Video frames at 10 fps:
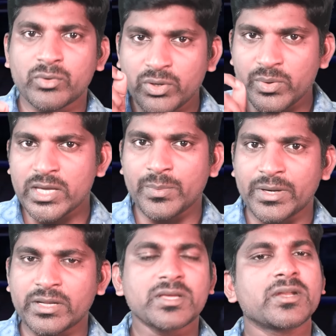
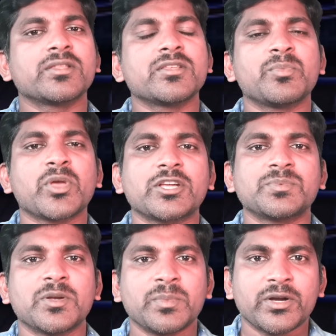குறிவைக்கப்பட்டிருக்கிறது ஜம்மு
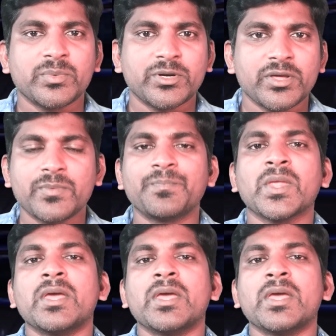காஷ்மீர் மறுபடியும்